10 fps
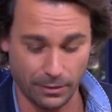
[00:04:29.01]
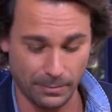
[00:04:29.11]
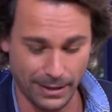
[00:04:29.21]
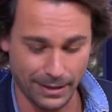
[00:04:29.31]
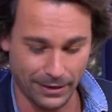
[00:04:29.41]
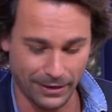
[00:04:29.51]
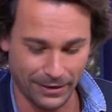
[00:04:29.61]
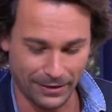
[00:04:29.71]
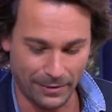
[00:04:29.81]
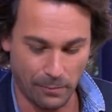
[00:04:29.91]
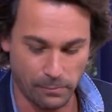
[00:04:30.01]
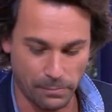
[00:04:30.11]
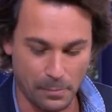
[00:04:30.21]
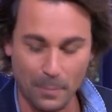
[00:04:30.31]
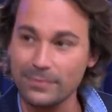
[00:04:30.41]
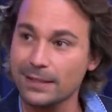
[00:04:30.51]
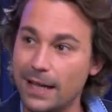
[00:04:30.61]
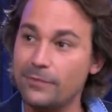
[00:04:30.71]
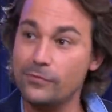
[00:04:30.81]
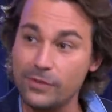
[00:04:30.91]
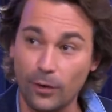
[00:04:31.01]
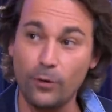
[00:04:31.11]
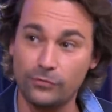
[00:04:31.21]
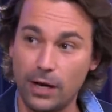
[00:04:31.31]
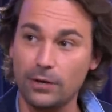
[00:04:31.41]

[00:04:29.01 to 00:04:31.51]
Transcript: Mais euh, vous voulez revoir